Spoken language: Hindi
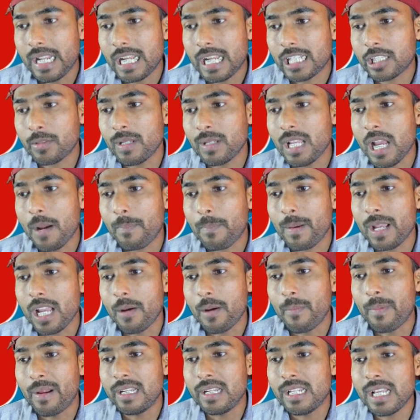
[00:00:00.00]
डेथ में यहाँ पे
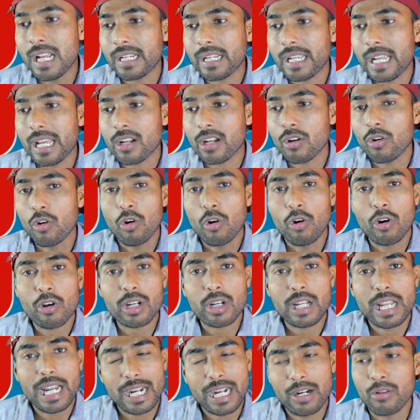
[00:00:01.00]
अमेलिया कैर
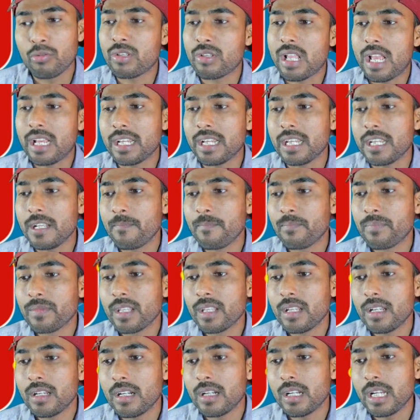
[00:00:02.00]
और एड हो जाएगी
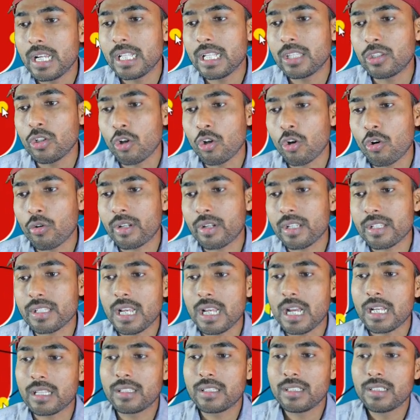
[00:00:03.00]
इन दोनों के
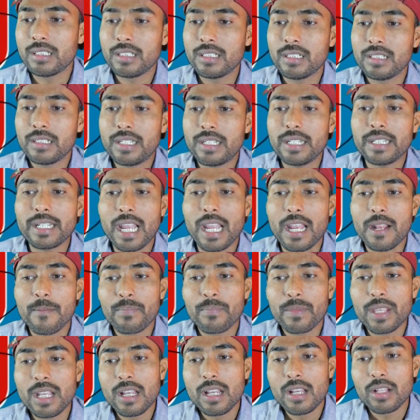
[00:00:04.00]
साथ ठीक है
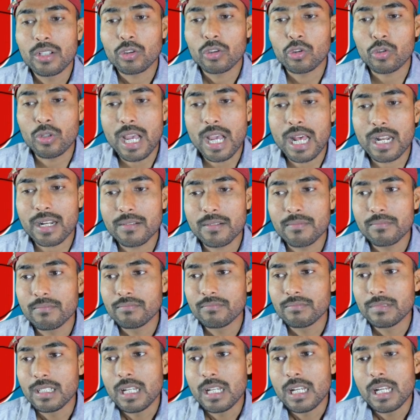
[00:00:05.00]
तो यार
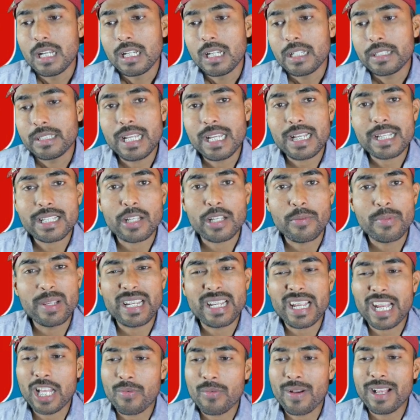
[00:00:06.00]
ये
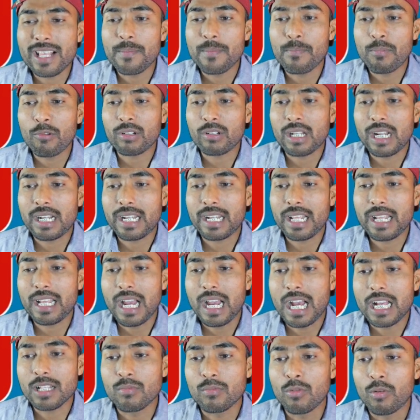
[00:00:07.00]
सभी गेंदबाज इंपोर्टेंट
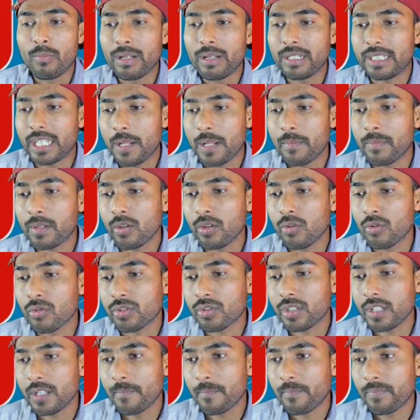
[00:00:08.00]
है आज मुंबई टीम की
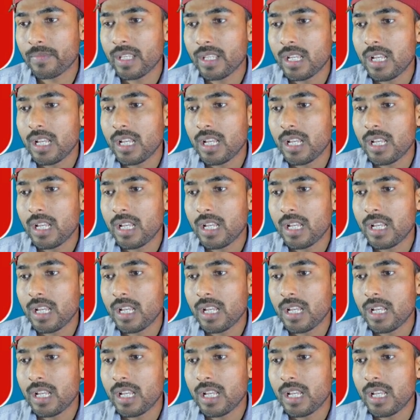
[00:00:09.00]
ओर से